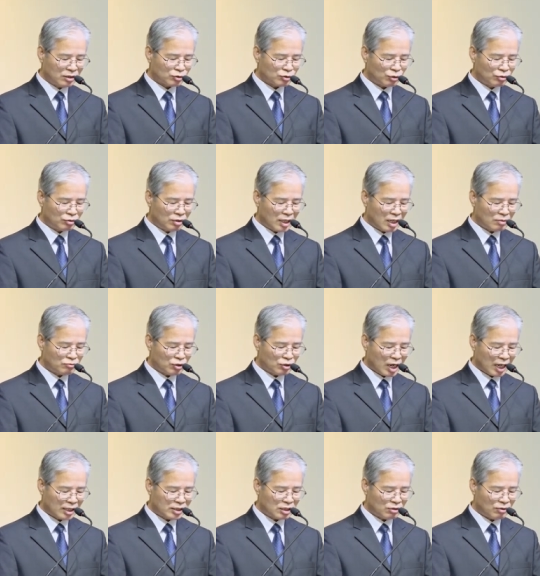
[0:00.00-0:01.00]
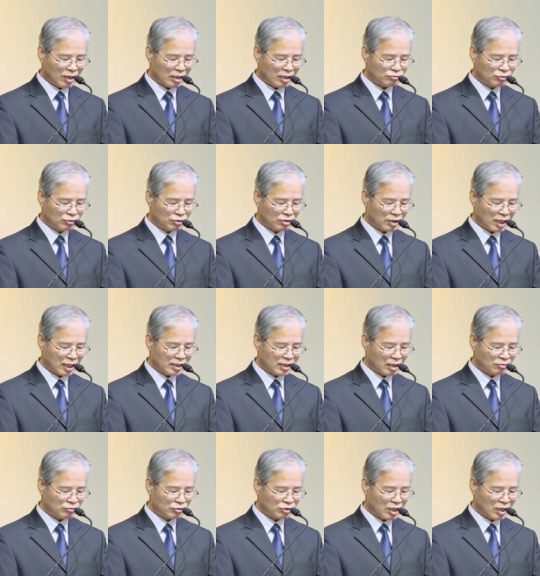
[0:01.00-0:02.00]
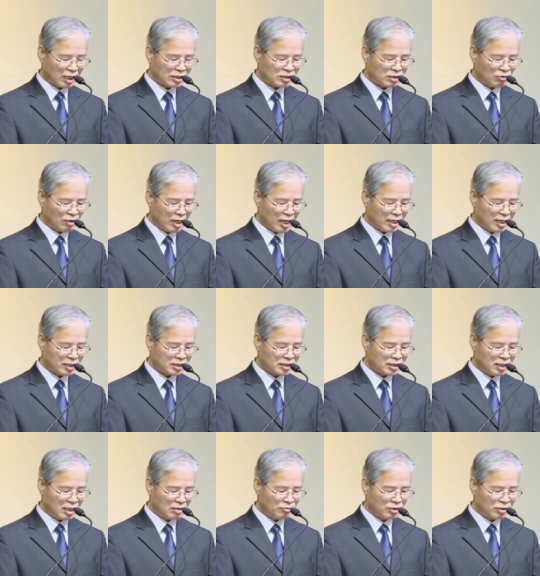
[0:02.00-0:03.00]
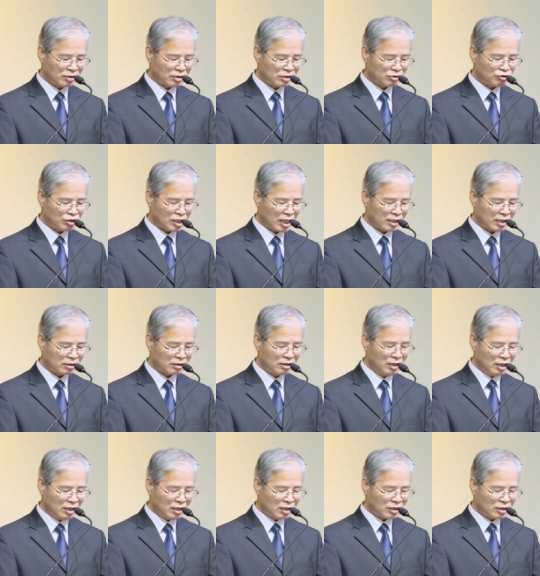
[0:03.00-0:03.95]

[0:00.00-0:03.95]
종려나무 가지와 무성한 나무 가지와 시내버드를 취하여